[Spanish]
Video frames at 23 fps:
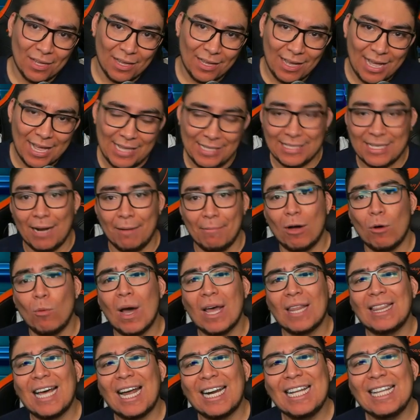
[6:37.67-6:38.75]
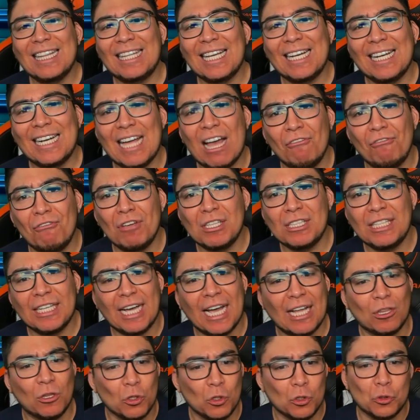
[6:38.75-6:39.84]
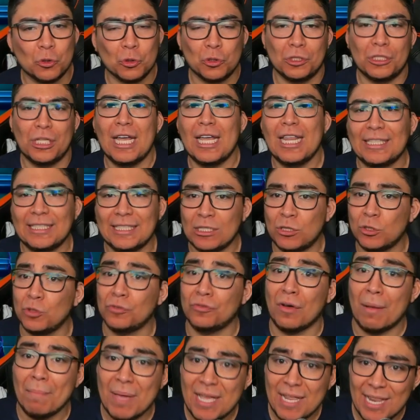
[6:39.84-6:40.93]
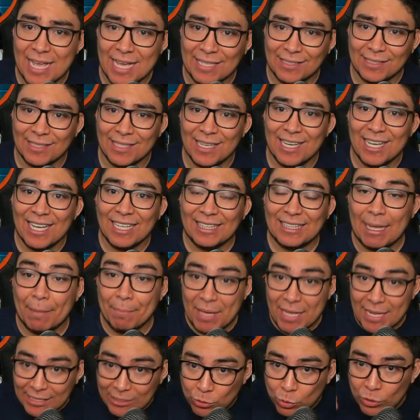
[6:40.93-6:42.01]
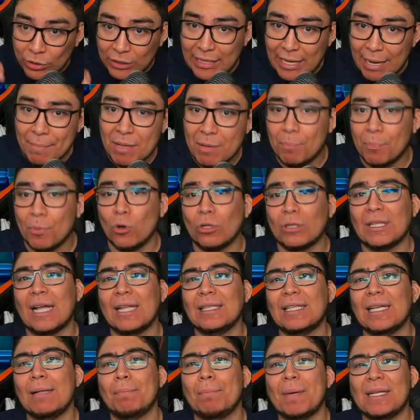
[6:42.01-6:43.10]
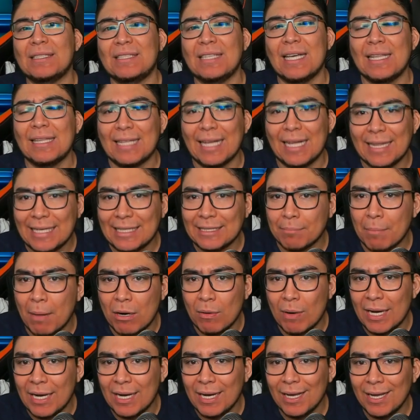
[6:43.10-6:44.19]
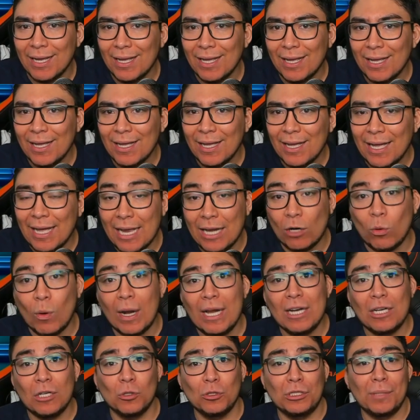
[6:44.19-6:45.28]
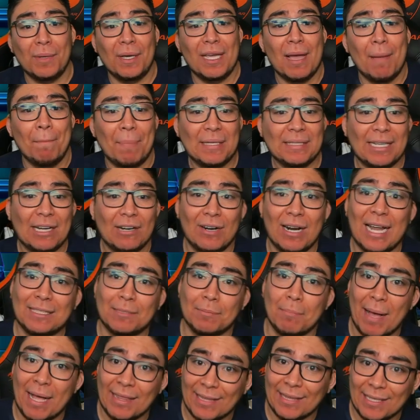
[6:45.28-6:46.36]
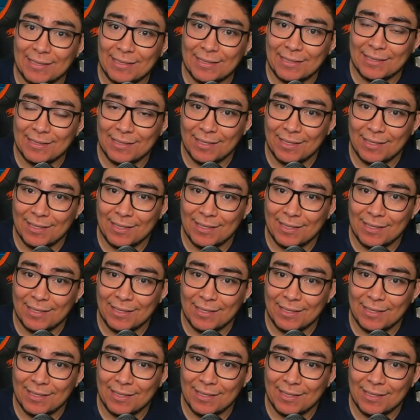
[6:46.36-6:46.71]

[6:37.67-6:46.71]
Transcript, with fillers: el salvaguardar la integridad física de todos ustedes, de sus familias, también es un tema importante el presidente Andrés Manuel, el cual inclusive ya empezaron las mantas